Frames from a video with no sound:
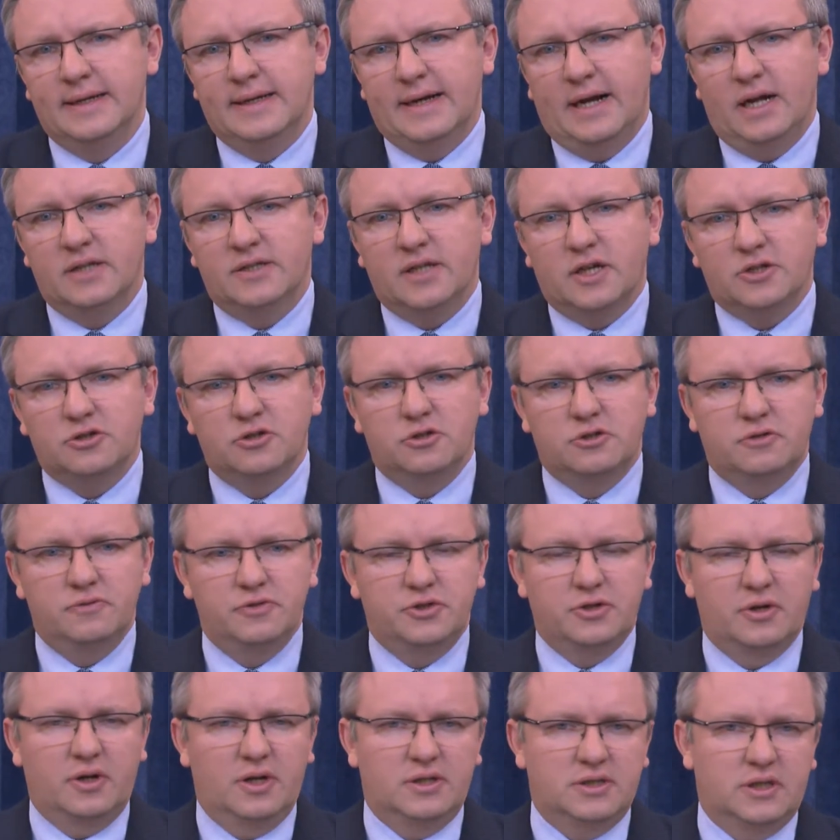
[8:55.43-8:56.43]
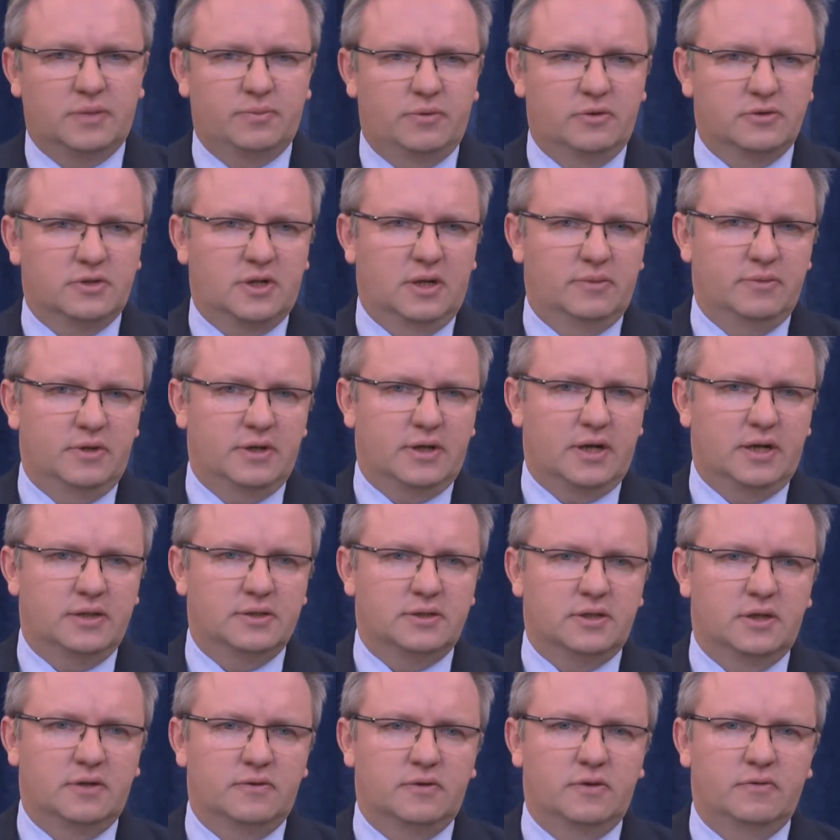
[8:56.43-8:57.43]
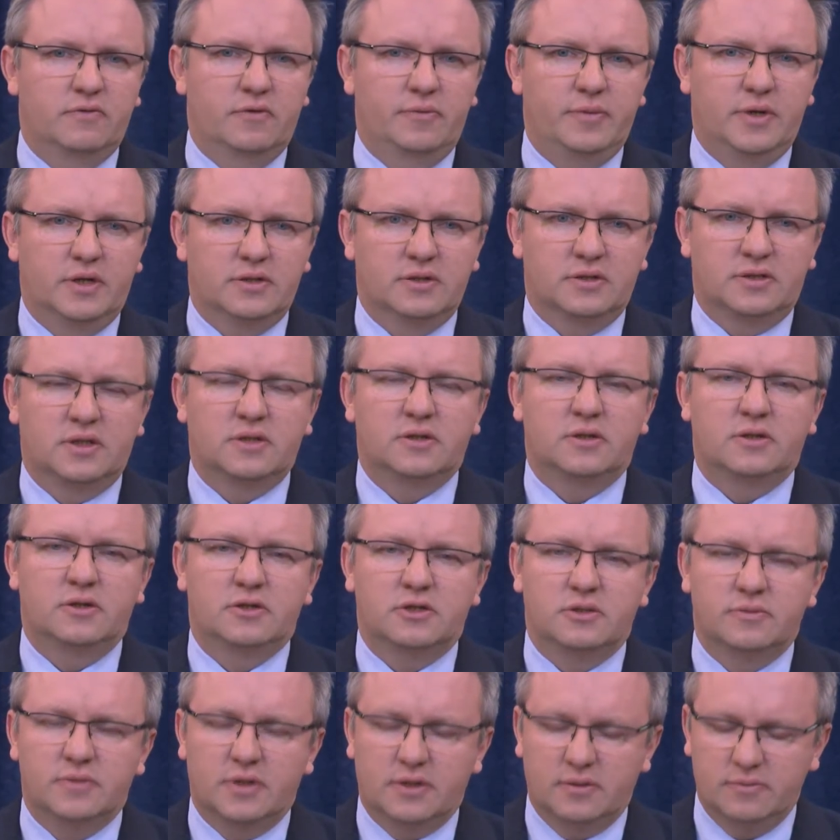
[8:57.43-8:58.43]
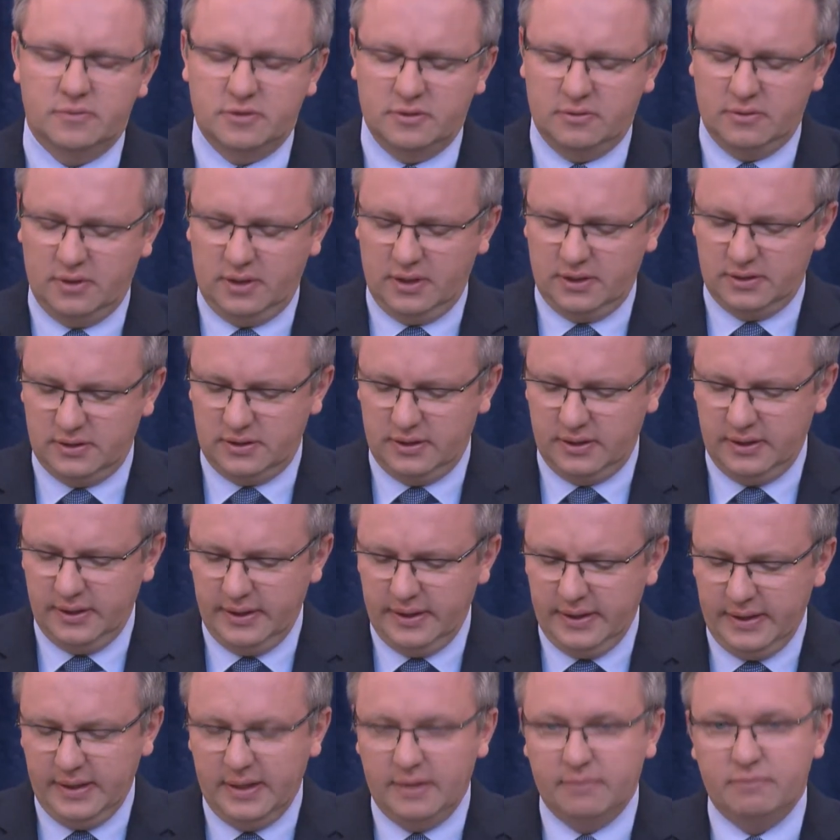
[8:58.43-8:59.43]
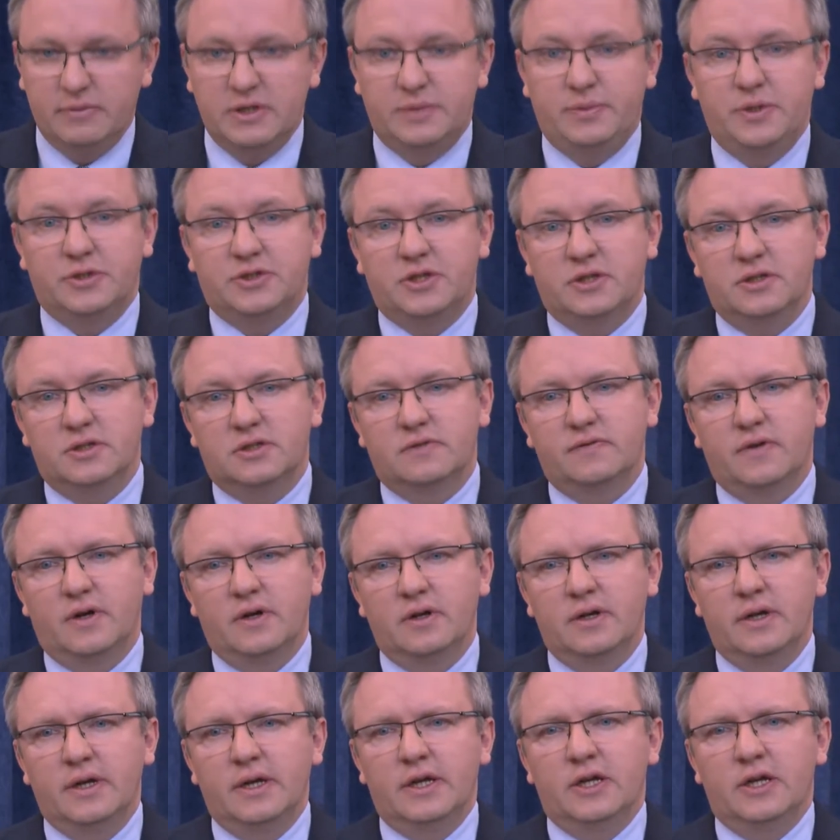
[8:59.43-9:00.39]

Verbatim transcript: ale także oczywiście o relacjach polsko-amerykańskich w tym wymiarze strategicznym, jakim są relacje bezpieczeństwa.